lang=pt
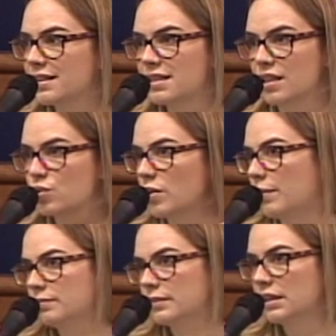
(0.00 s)
na
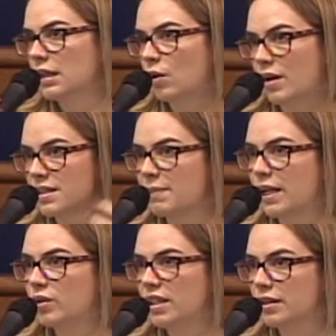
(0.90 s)
sua quase
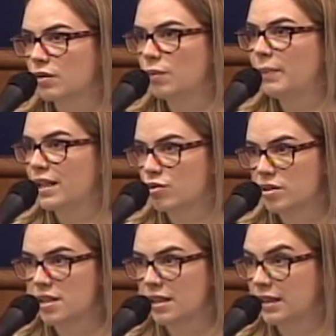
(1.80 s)
maioria, com menos de
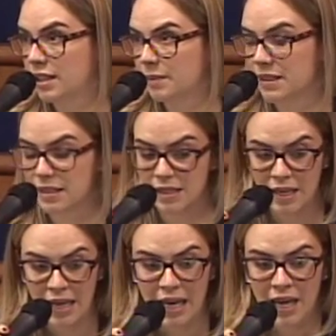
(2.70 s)
100 gramas.
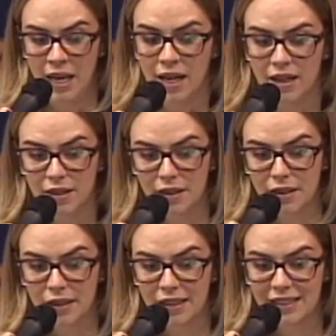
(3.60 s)

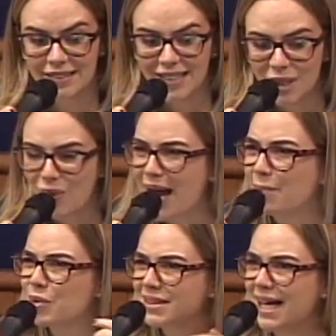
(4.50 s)
Ah, então, a
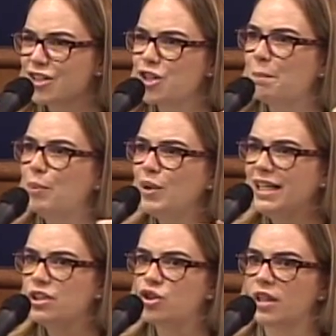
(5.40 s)
abordagem
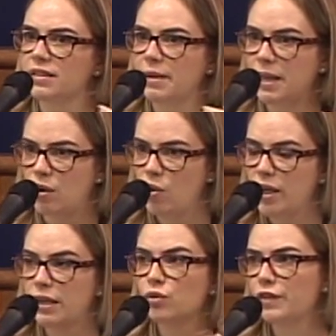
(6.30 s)
política da
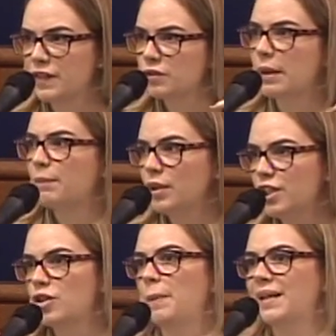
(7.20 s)
maconha, eu estou falando da
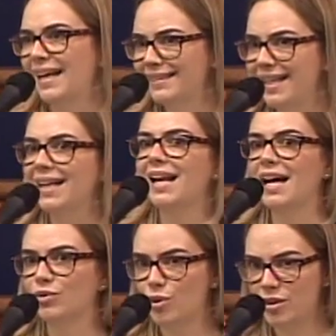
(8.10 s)
política porque é
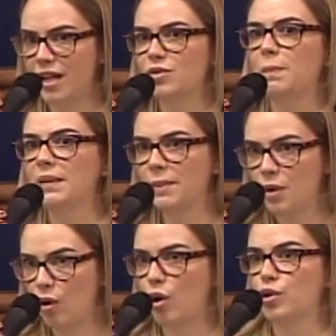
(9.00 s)
atrelado aos dados
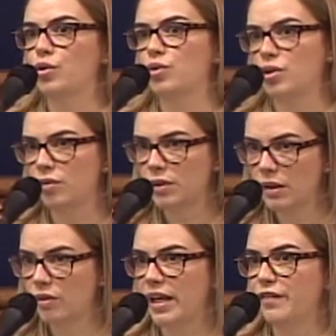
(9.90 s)
epidemiológicos, que eu,
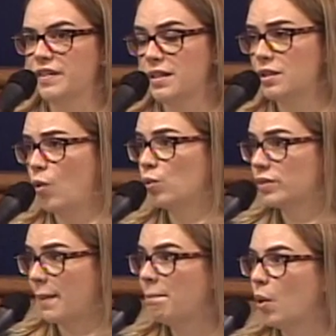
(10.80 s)
eu quero fazer esse
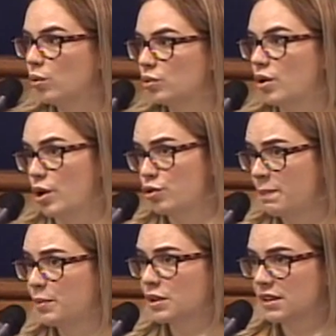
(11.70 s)
contraponto que eu acho
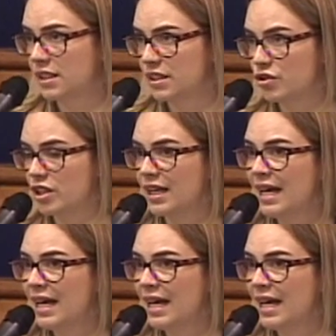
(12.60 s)
importante.